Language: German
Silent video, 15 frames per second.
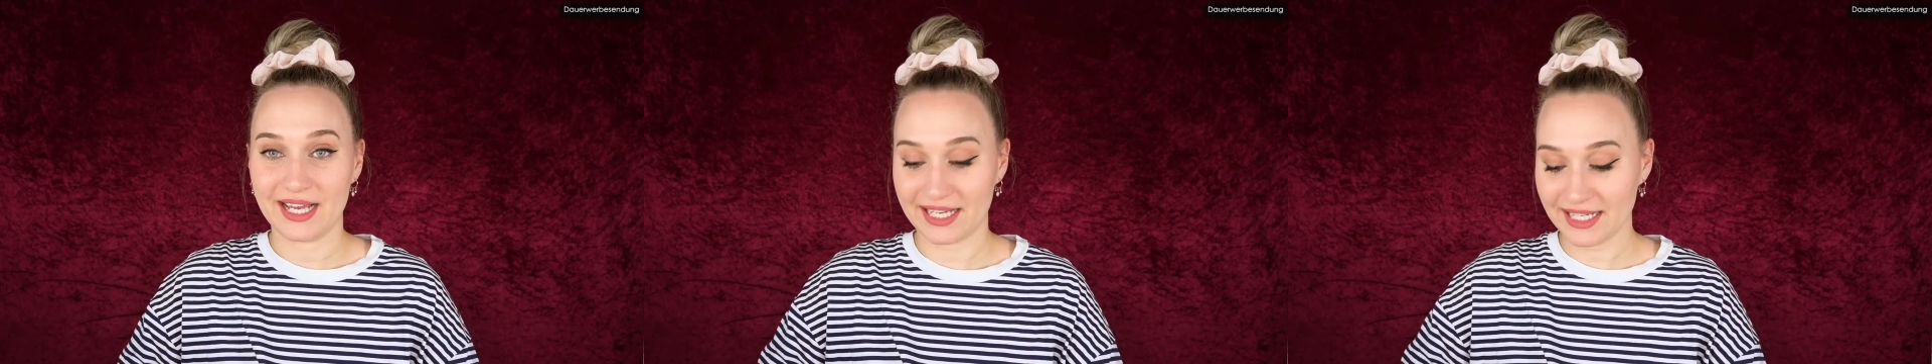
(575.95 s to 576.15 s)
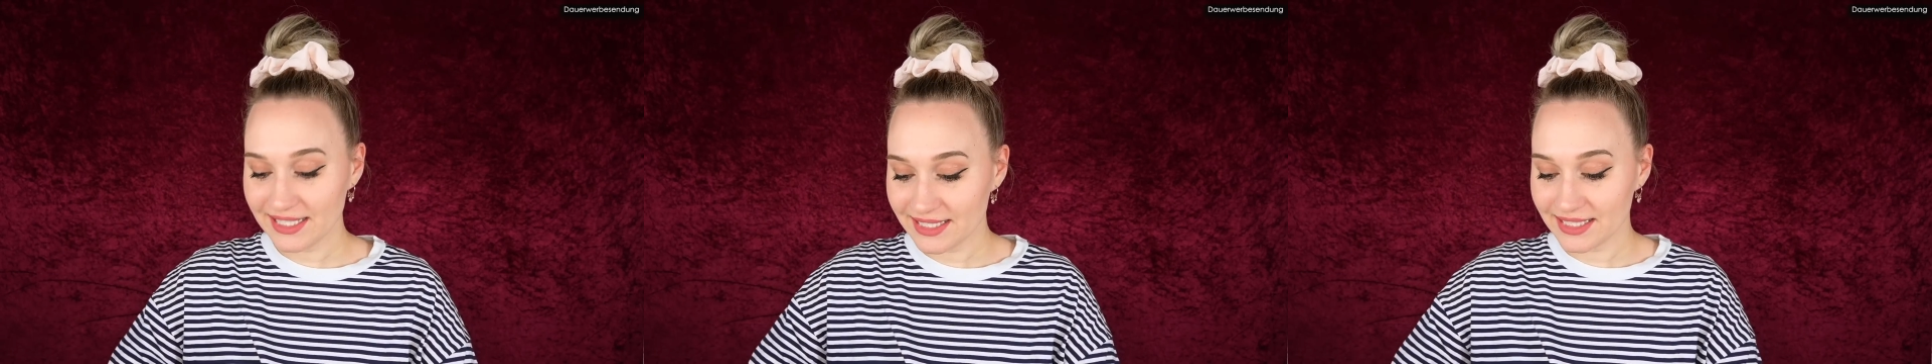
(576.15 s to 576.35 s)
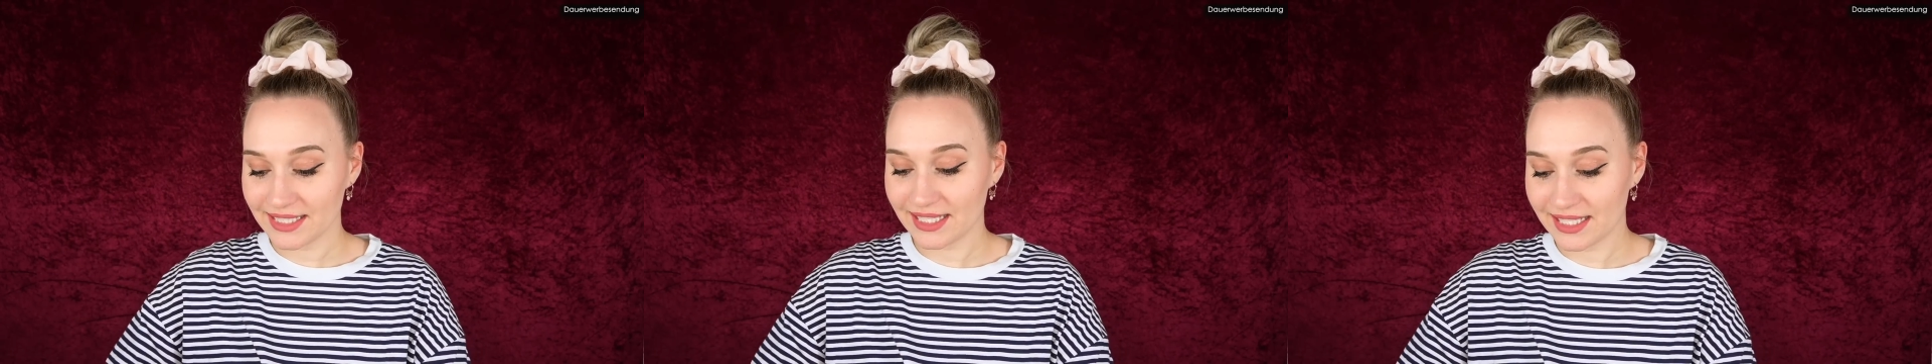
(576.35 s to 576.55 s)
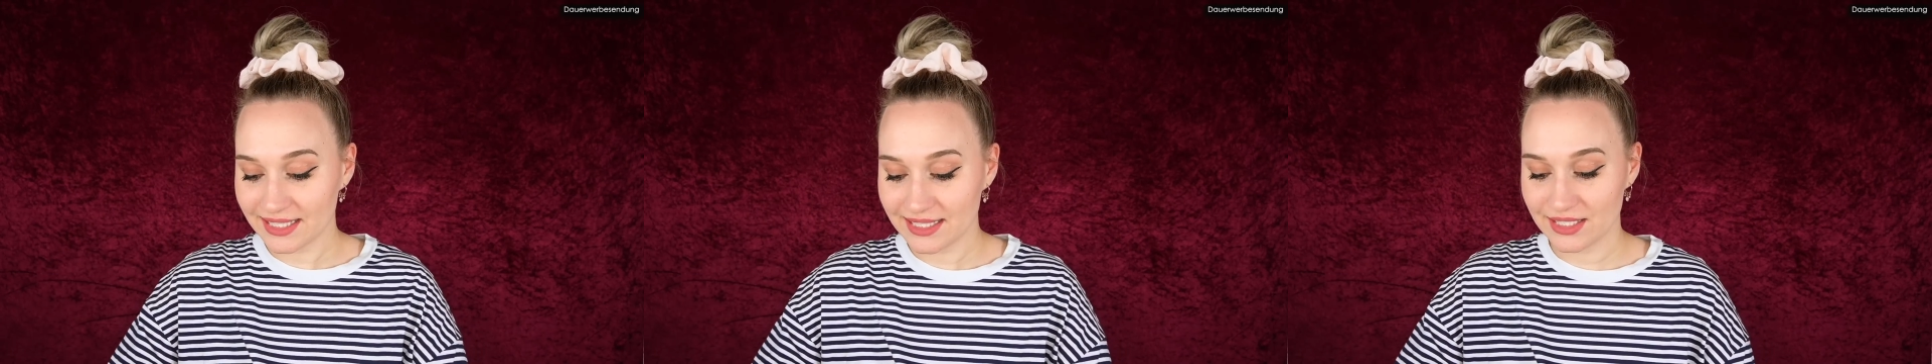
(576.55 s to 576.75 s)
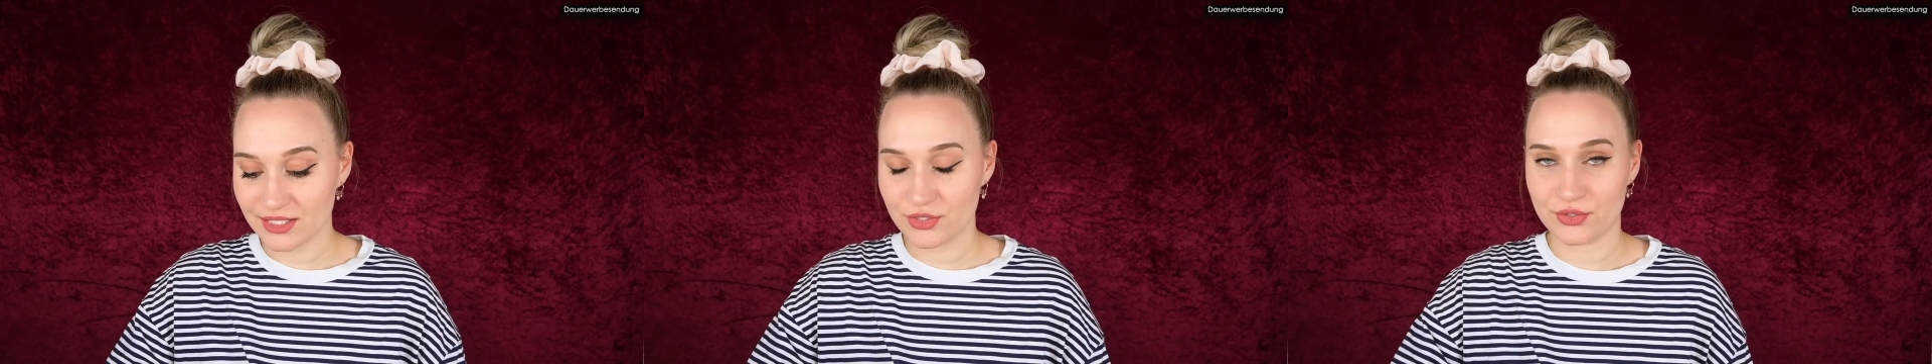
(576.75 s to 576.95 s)
richtig,
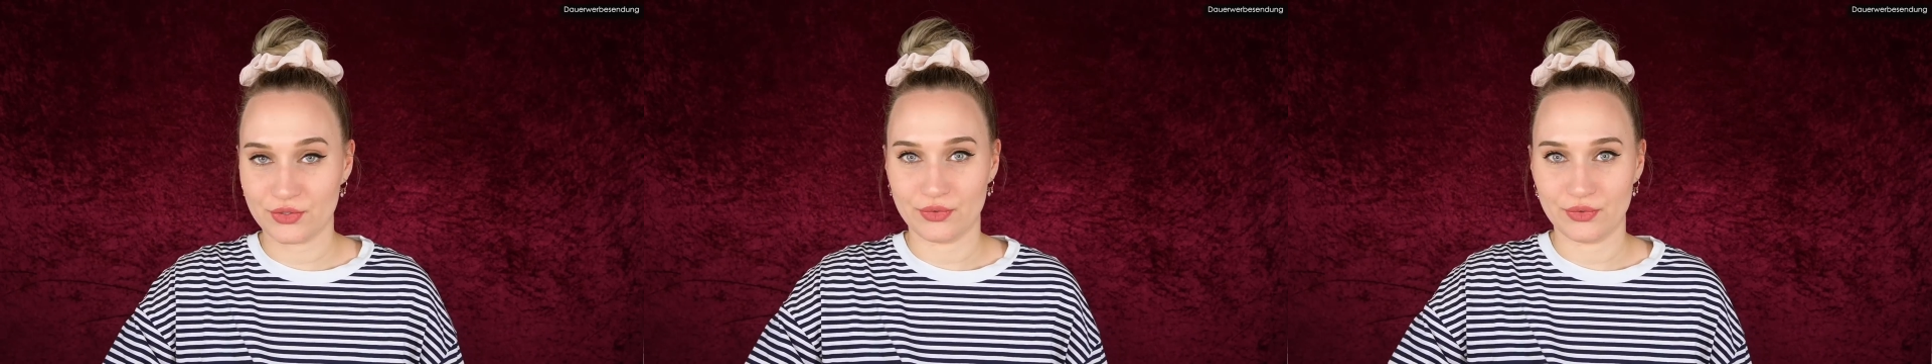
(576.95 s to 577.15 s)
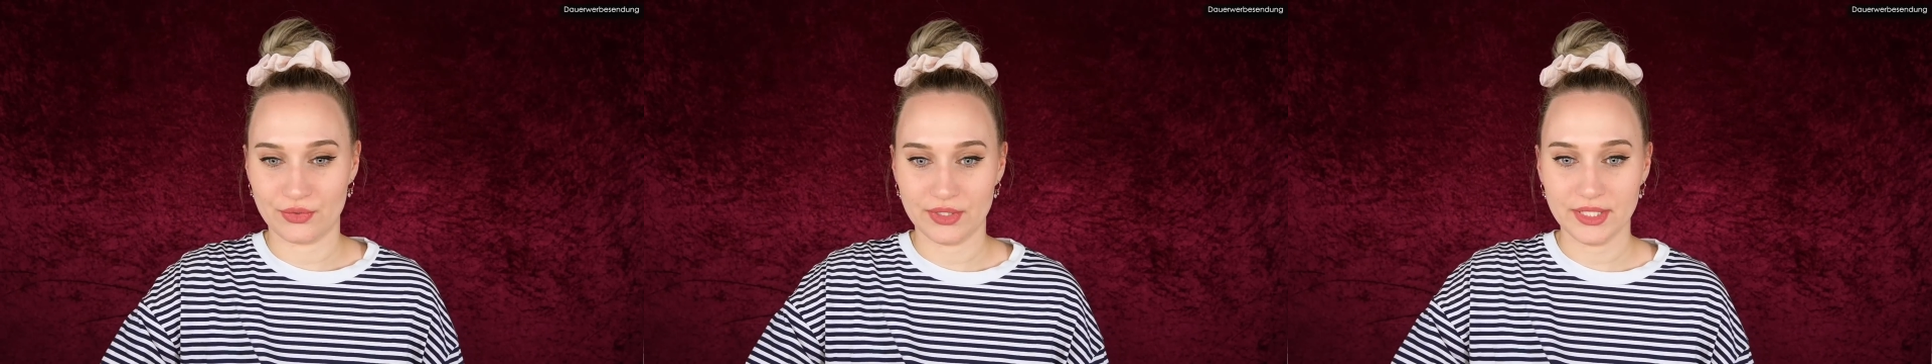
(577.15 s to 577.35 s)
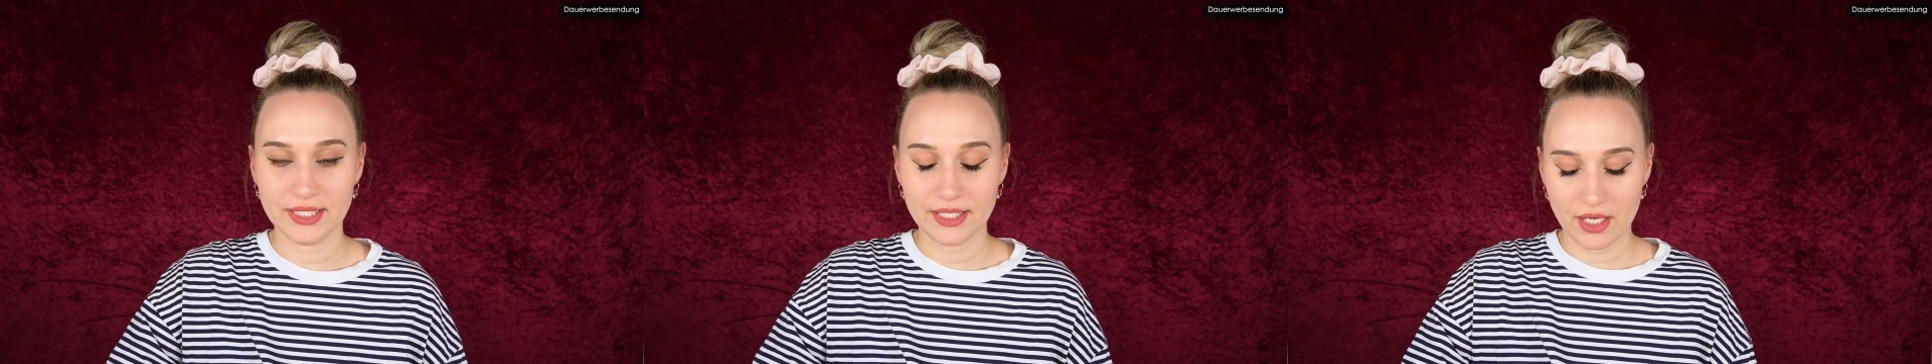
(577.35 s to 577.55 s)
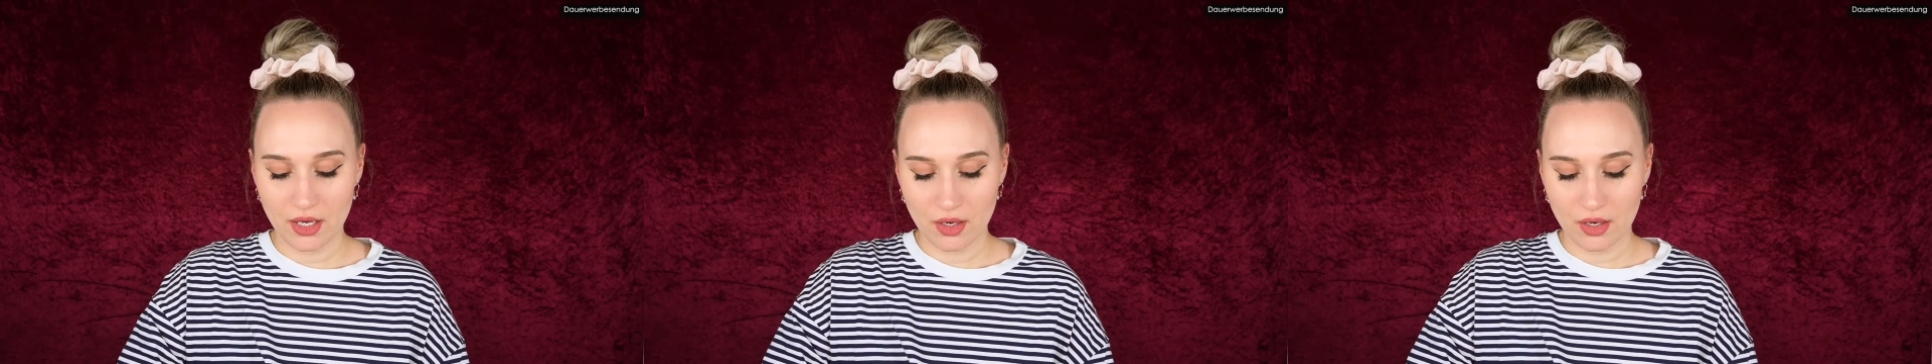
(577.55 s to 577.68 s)
richtig schön.